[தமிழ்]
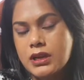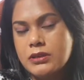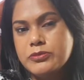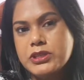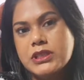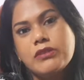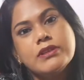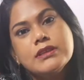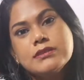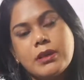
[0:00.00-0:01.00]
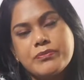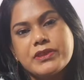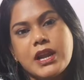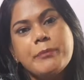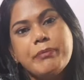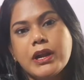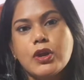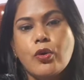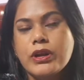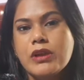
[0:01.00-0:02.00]
நிமிஷத்தில் வந்து சப்ஸ்கிரைப் பண்ண
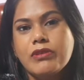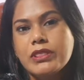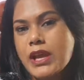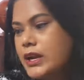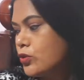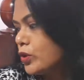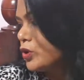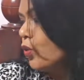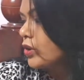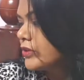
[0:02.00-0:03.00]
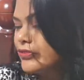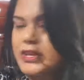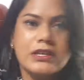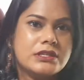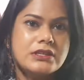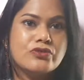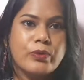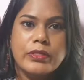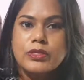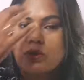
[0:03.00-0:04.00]
உடனே வந்து எனக்கு ஒரு நோட்டிஃபிகேஷன்ஸ்
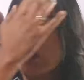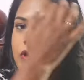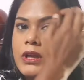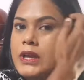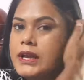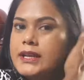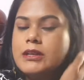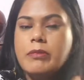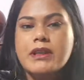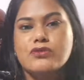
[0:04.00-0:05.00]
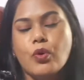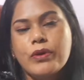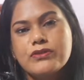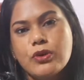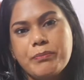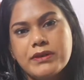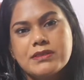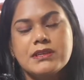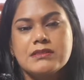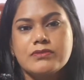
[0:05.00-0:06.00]
வந்துடும் இந்த மாதிரி ஸோ அண்ட் ஸோ
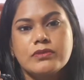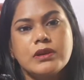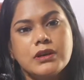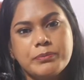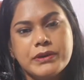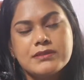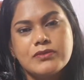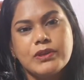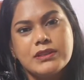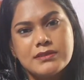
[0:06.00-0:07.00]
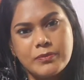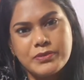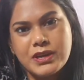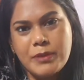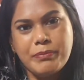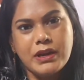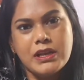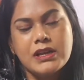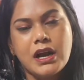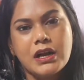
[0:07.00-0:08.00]
பர்சன்ஸ் பர்சன் வந்து சப்ஸ்கிரைப்
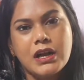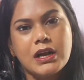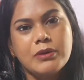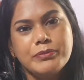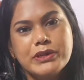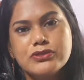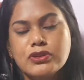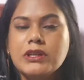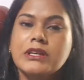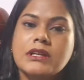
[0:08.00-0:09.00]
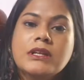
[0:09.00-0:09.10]
பண்ணியிருக்காங்க அப்படின்னு சொல்லிட்டு